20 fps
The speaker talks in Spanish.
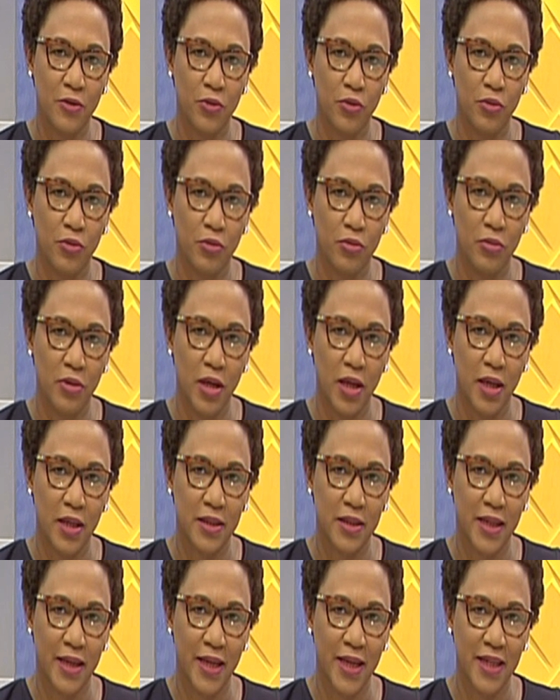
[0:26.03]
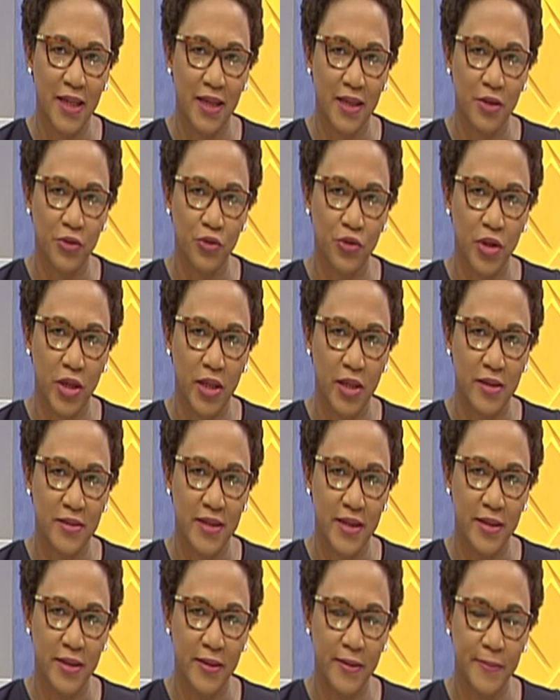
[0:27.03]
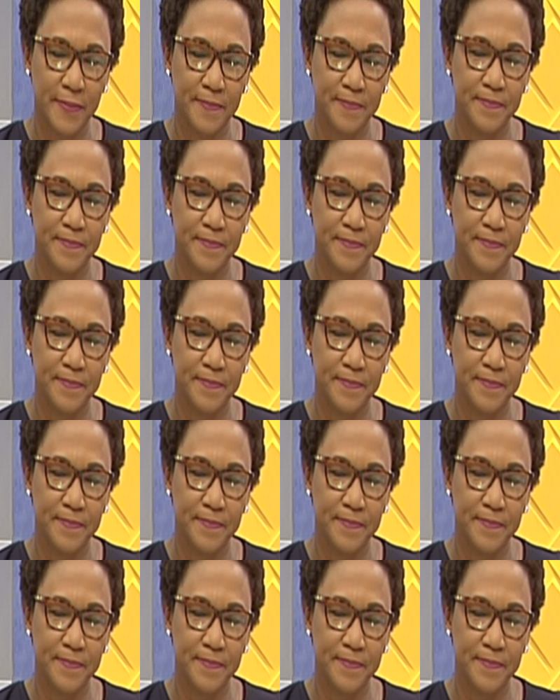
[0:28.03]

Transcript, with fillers: con una tragedia que nos llega desde Haití.